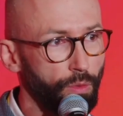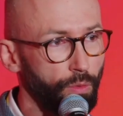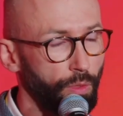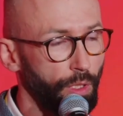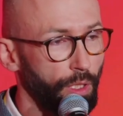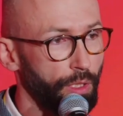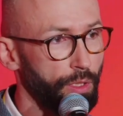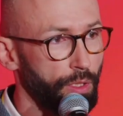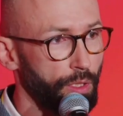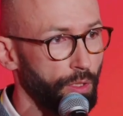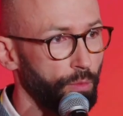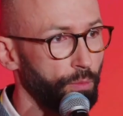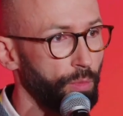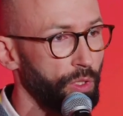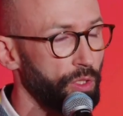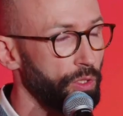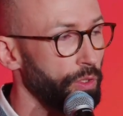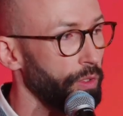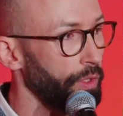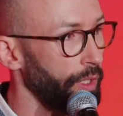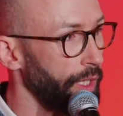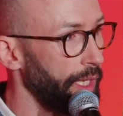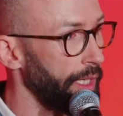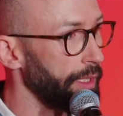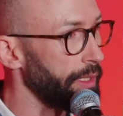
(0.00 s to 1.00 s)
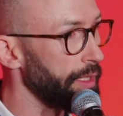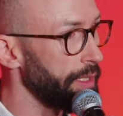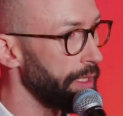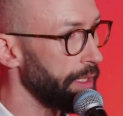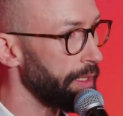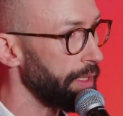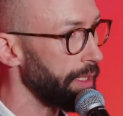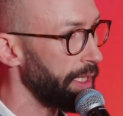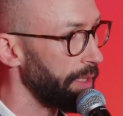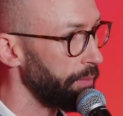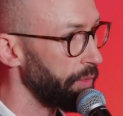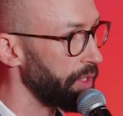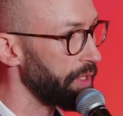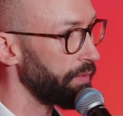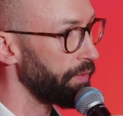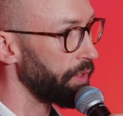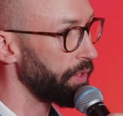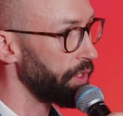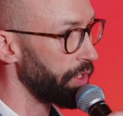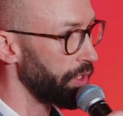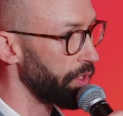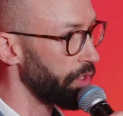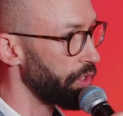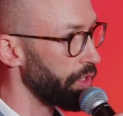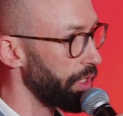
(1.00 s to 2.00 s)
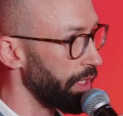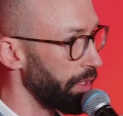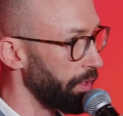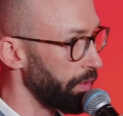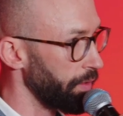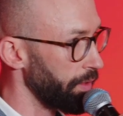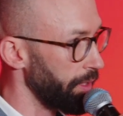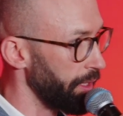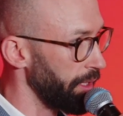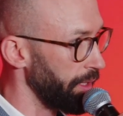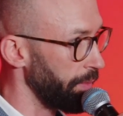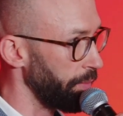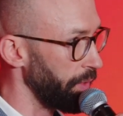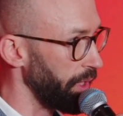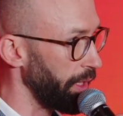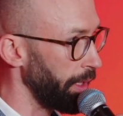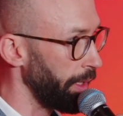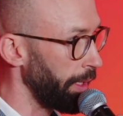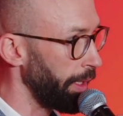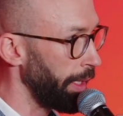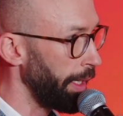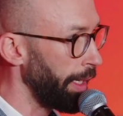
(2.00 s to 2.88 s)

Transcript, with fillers: które chcą być organizacjami zwyciężającymi.